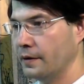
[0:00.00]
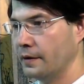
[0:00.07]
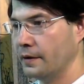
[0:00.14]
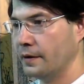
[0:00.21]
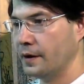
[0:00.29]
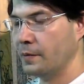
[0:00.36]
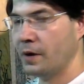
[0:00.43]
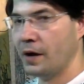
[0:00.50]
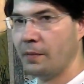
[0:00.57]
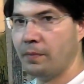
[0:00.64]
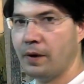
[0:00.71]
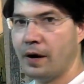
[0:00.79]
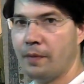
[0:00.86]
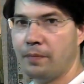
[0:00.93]
как бы
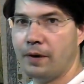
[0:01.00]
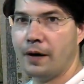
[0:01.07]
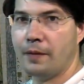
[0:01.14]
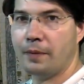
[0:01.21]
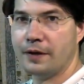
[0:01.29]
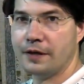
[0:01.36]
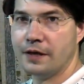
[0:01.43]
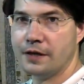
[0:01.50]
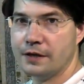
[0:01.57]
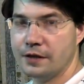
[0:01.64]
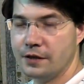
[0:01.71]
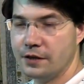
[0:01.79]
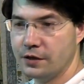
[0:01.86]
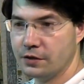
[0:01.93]
о, о, о
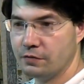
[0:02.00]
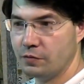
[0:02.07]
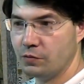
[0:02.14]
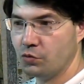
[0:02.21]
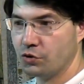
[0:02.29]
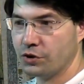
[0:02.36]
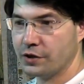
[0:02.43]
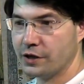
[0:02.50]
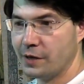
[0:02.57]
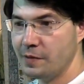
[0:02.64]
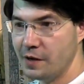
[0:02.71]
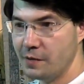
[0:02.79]
понятии единства и множества самих